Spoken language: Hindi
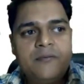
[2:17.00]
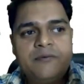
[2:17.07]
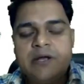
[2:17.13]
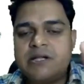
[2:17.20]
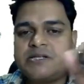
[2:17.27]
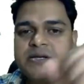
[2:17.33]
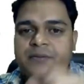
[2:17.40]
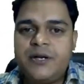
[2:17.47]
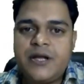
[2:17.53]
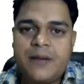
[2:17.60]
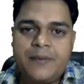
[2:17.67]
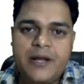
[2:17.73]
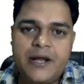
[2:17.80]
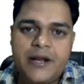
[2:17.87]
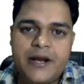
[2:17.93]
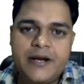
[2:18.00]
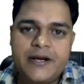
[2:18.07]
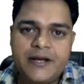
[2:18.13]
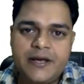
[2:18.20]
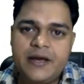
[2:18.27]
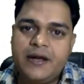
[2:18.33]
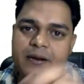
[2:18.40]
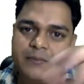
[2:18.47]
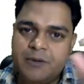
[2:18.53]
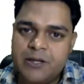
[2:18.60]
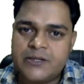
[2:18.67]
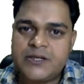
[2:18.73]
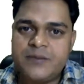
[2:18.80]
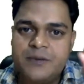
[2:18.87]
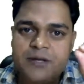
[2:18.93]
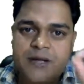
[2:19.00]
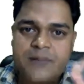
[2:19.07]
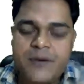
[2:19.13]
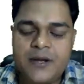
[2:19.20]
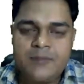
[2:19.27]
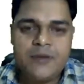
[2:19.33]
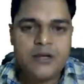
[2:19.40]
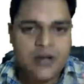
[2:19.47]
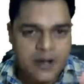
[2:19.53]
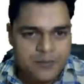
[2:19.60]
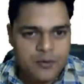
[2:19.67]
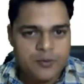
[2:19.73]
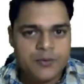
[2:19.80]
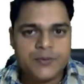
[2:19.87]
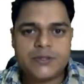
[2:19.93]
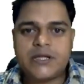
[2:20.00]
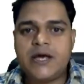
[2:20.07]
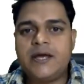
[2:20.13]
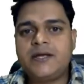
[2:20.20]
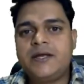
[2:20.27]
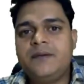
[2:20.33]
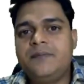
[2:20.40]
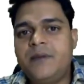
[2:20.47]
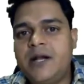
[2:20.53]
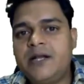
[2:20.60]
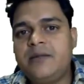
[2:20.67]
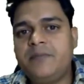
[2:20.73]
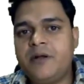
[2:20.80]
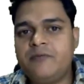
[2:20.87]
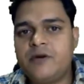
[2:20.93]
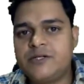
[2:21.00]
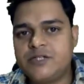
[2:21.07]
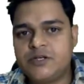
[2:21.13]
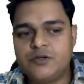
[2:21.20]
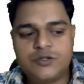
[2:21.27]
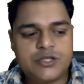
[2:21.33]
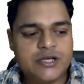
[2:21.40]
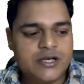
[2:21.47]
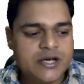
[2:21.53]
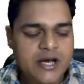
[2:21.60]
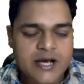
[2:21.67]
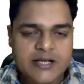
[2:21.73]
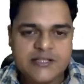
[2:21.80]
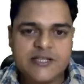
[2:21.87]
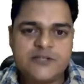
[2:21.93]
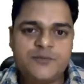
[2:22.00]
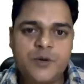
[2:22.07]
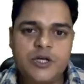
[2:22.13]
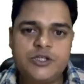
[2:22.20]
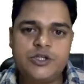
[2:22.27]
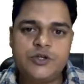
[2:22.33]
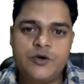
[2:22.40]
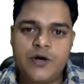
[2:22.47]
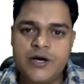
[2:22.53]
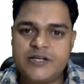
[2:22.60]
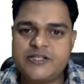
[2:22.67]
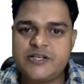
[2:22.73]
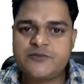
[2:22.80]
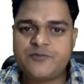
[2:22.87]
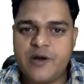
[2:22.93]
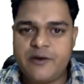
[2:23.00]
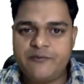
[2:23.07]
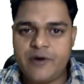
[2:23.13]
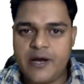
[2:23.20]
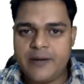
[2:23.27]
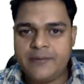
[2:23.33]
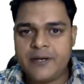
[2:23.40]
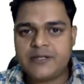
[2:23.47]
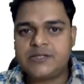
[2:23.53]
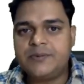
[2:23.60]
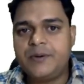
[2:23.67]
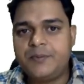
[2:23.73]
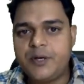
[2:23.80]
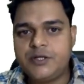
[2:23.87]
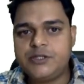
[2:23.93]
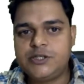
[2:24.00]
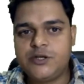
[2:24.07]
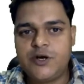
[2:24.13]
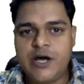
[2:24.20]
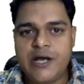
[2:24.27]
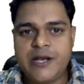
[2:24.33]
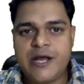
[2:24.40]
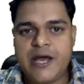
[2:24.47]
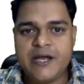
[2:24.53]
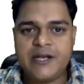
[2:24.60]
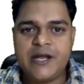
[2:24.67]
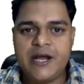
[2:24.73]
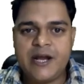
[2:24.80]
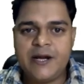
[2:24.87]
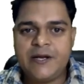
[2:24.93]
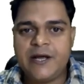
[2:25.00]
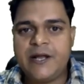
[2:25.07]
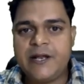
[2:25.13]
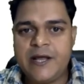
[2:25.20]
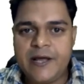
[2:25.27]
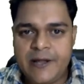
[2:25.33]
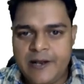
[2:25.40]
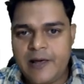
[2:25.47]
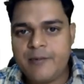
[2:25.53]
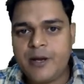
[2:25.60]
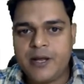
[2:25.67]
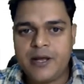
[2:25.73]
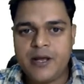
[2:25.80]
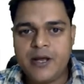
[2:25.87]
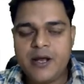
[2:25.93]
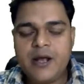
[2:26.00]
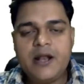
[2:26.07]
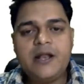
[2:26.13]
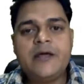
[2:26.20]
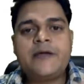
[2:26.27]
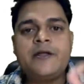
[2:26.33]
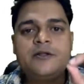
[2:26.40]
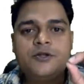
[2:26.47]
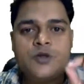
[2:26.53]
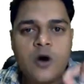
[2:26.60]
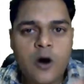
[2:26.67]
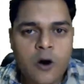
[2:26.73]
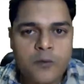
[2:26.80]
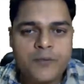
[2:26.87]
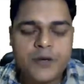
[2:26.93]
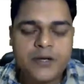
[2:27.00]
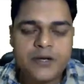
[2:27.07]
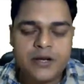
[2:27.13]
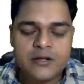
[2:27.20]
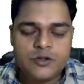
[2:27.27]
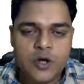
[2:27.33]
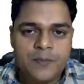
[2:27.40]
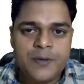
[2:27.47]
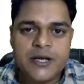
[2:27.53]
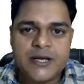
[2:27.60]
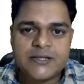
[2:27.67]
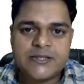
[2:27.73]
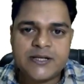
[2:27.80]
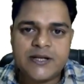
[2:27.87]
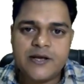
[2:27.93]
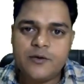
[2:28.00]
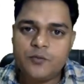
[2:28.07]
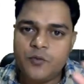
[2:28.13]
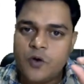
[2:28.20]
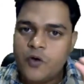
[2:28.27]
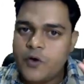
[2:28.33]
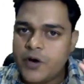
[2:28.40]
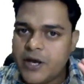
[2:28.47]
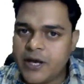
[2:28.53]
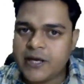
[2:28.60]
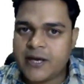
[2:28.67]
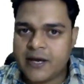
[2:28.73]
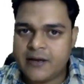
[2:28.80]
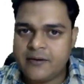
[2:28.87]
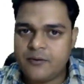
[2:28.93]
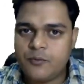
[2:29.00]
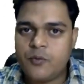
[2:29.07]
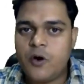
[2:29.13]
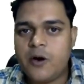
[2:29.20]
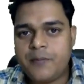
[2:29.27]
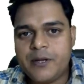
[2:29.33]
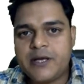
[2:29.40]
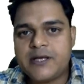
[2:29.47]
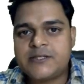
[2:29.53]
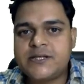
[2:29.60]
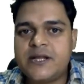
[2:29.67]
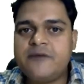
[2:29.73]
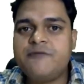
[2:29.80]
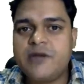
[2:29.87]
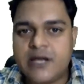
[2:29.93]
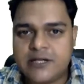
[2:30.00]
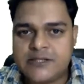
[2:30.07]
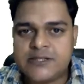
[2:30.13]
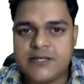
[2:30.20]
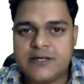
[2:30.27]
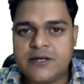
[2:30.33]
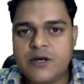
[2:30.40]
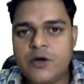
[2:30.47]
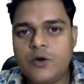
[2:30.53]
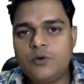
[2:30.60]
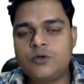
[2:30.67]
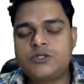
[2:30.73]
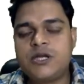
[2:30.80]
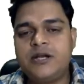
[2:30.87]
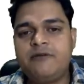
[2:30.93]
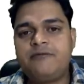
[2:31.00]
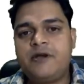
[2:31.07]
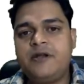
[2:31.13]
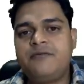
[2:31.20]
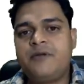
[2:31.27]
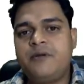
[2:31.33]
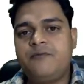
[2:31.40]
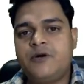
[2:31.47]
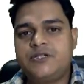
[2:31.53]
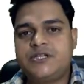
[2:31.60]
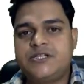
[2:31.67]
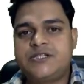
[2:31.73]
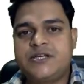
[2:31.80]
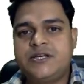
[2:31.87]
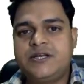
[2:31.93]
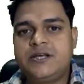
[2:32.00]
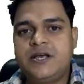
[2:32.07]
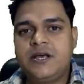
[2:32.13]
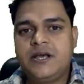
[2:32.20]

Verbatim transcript: वी मीडिया प्लेयर है ठीक है वी मीडिया प्लेयर में आपको भी पता है कि मल्टीपल वर्जन होते हैं जीरो है फाइव है जीरो है नाइन है टेन है इलेवन है लेकिन जो ऑपरेट जो एप्लीकेशन है वो एक है वो एप्लीकेशन है वी उसके डिफरेंट डिफरेंट वर्जन हैं